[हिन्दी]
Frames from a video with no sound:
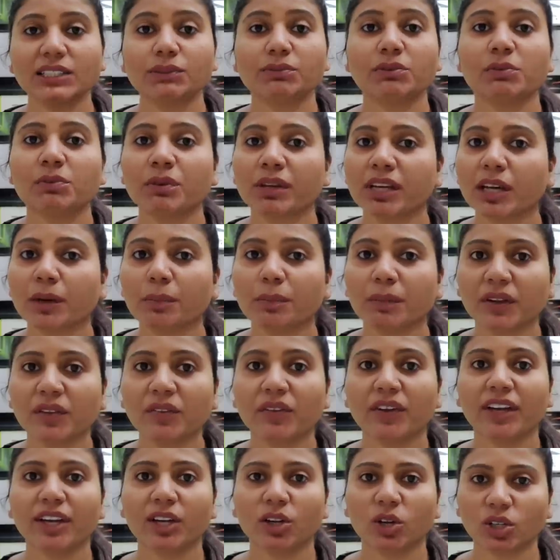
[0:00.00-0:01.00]
अभी मैंने अपनी
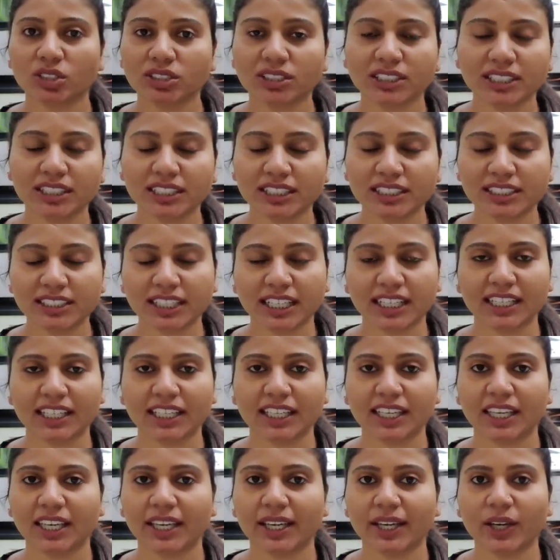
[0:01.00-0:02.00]
वेट लॉस जर्नी स्टार्ट
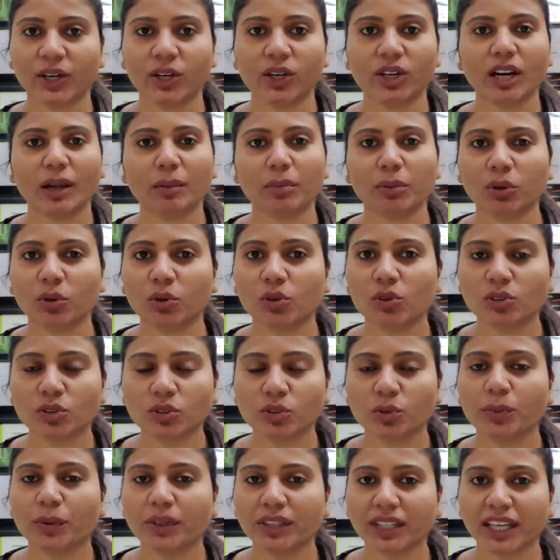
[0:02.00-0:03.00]
की है और आप लोगों को तो
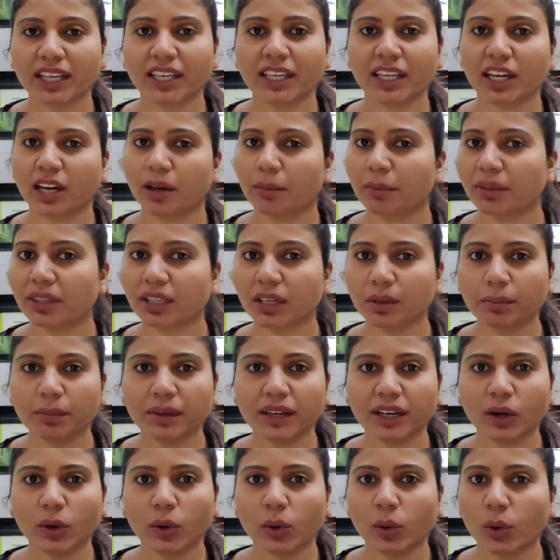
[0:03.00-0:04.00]
पता ही है अभी तक
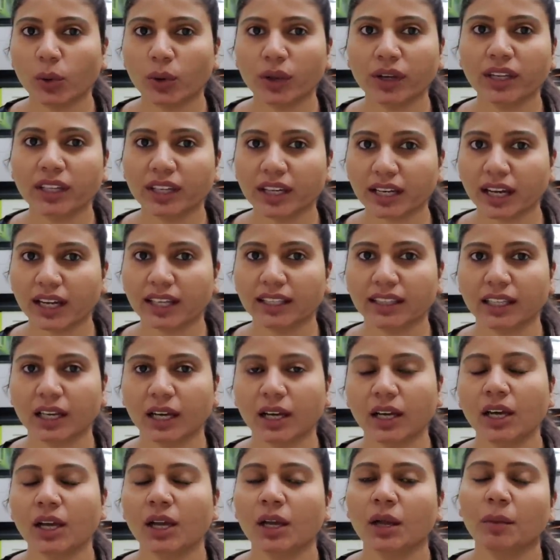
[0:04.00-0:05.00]
मेरा हो ही नहीं रहा था
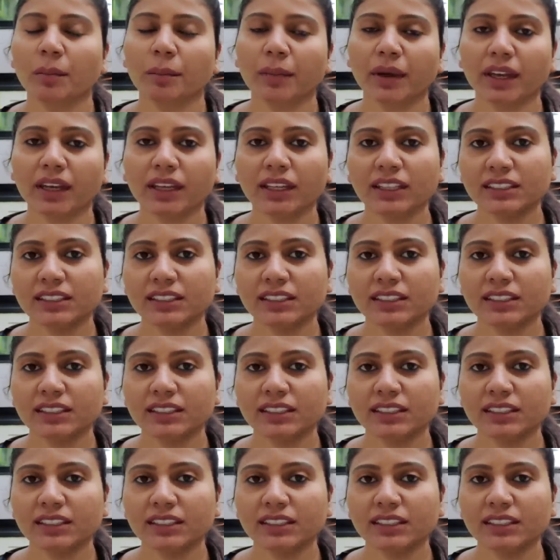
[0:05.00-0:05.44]
मैंने